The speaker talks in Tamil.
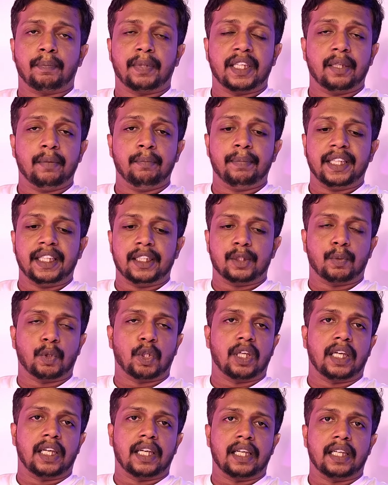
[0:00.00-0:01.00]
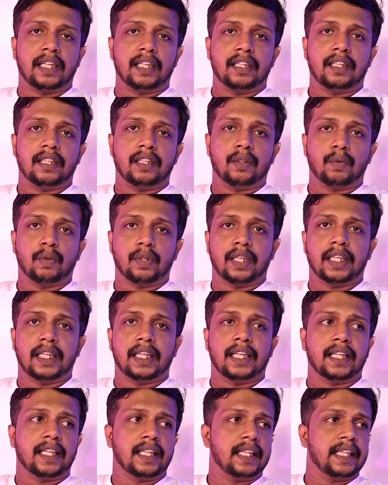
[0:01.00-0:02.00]
பெரும் பேசுபொருளாக உலக
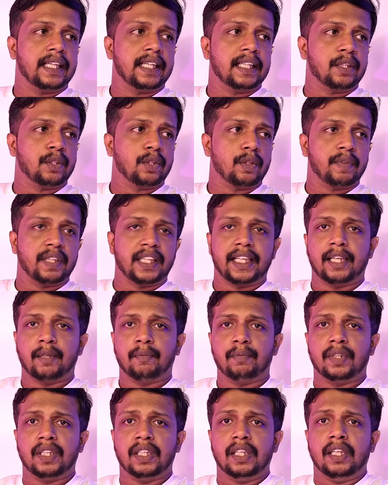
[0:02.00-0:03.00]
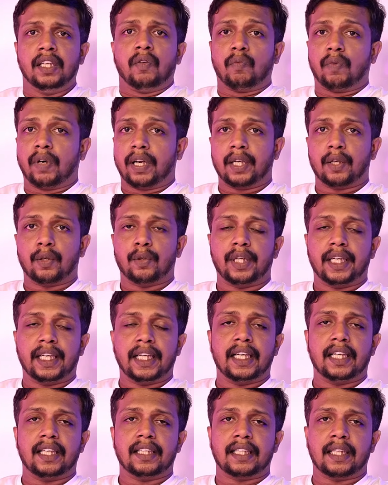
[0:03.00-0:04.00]
நாடுகளில் இருந்த ஒரு விடயம்
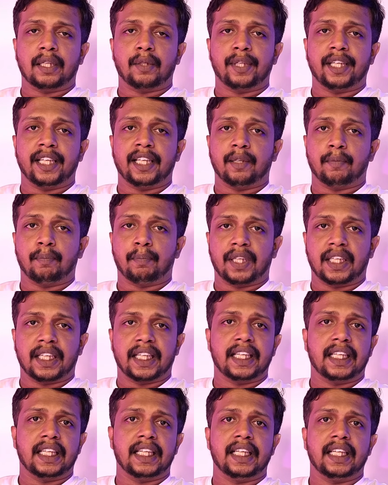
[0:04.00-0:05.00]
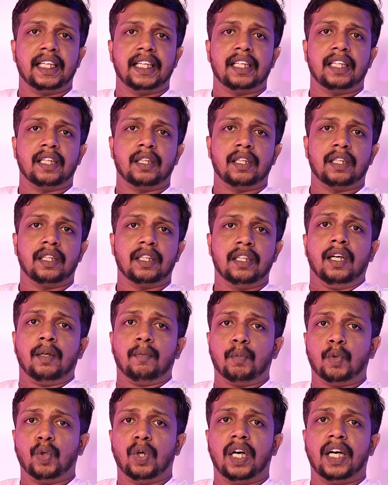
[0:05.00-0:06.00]
வடகொரியா தன்னுடைய படையிலே
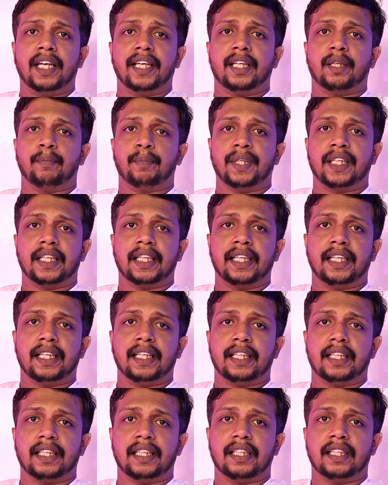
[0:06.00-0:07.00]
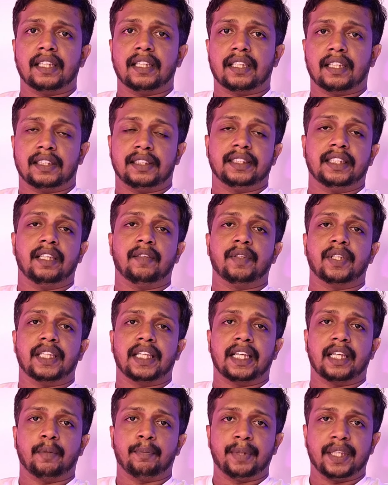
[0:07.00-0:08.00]
மூவாயிரம் பேரை
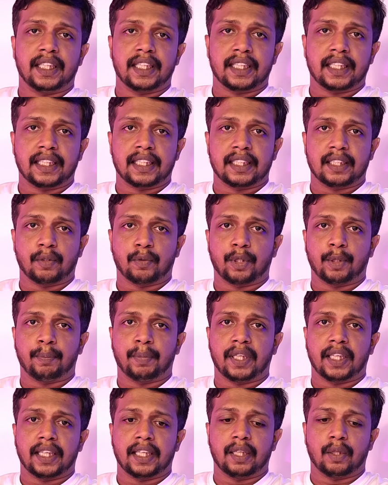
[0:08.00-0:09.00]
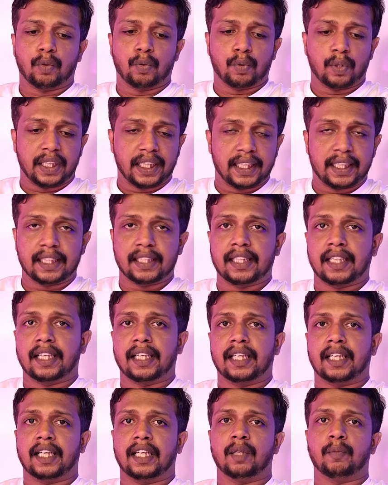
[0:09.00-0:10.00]
ரஷ்யாவுக்கு அனுப்பி இருக்கின்றது குறிப்பாக உக்ரைனுக்கு
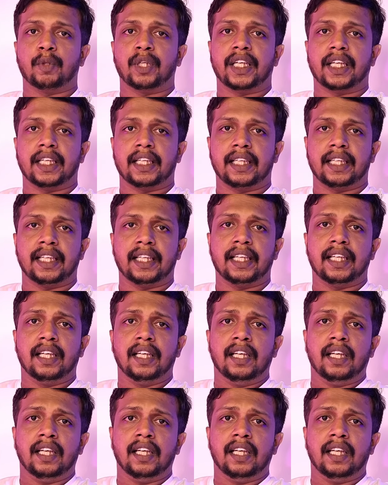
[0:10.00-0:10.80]
எதிரான களமுனைகளிலே